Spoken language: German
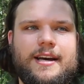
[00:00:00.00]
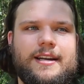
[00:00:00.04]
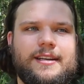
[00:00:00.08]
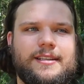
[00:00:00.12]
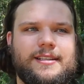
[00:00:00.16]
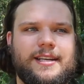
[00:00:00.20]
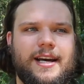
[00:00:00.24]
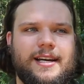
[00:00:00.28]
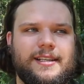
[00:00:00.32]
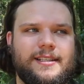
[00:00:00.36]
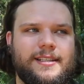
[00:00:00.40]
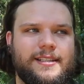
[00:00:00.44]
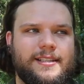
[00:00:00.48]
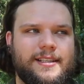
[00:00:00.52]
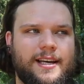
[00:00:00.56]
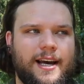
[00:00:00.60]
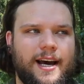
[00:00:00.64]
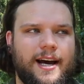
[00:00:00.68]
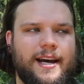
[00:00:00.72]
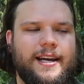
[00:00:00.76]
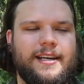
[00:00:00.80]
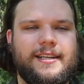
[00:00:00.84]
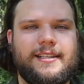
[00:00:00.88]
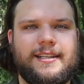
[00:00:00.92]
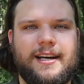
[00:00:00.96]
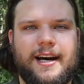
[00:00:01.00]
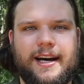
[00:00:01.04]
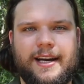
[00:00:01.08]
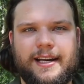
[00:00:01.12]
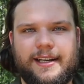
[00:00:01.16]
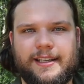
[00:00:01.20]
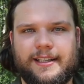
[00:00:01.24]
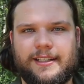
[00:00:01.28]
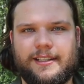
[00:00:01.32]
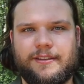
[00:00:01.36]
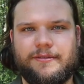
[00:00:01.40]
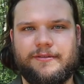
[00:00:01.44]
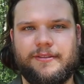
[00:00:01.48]
Das heißt, es reicht
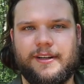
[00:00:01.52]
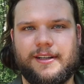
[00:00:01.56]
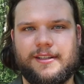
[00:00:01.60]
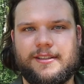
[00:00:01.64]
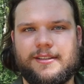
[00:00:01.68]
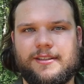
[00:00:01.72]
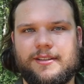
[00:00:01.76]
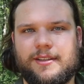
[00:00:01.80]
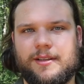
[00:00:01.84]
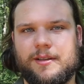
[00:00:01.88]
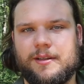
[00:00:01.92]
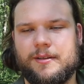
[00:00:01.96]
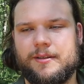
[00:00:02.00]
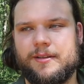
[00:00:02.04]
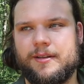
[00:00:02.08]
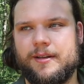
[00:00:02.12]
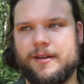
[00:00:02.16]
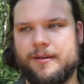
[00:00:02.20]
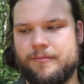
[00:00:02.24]
eigentlich fast ähm,